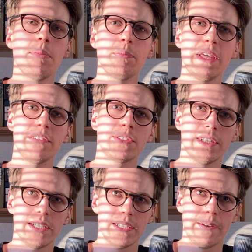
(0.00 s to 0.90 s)
po
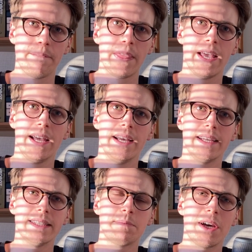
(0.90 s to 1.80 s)
pierwsze,
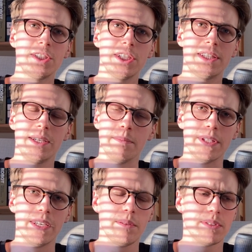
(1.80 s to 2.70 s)
jest bardziej
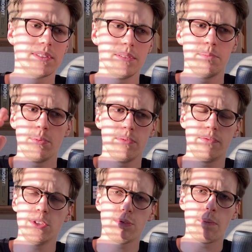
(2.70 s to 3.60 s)
dymny.
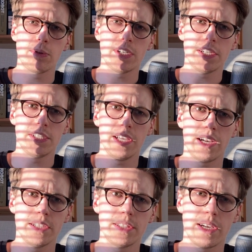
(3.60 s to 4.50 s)
Wyszła po czasie
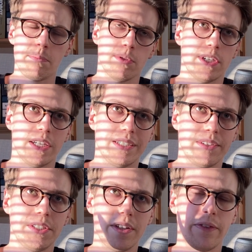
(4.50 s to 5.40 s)
jakaś taka, po czasie,
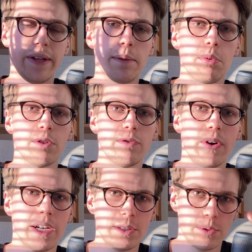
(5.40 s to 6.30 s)
właściwie chwilę po
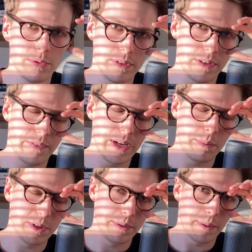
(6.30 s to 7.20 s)
otwarciu, e, chwilę
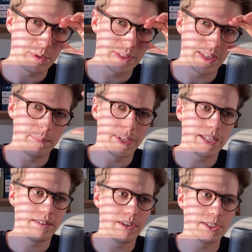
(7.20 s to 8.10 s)
po tym jak przestałem
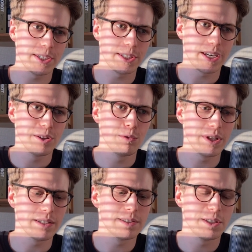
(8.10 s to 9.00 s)
nagrywać, jakaś taka
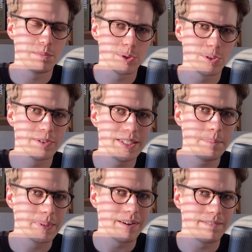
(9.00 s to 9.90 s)
nuta dosyć mocno
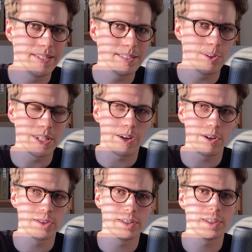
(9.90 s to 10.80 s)
dymna, wędzona,
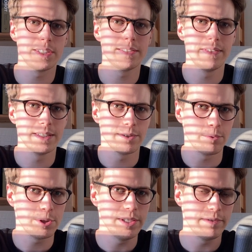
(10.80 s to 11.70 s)
kojarząca się z
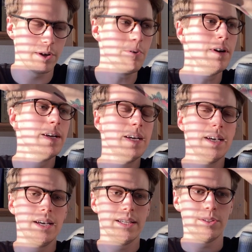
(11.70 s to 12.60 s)
wędzoną śliwką.
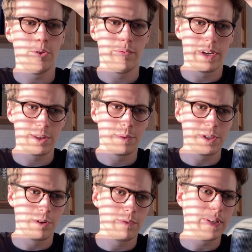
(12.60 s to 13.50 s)
To warto
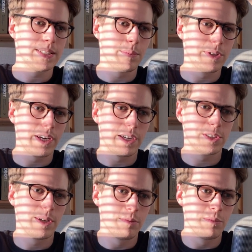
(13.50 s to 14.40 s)
mieć na uwadze, bo nie
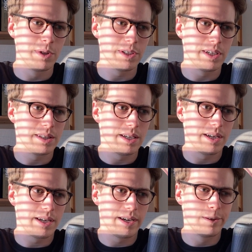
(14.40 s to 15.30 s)
każdemu myślę
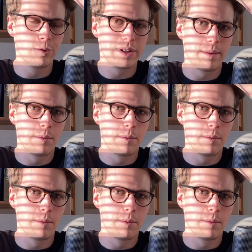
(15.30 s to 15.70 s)
taka nuta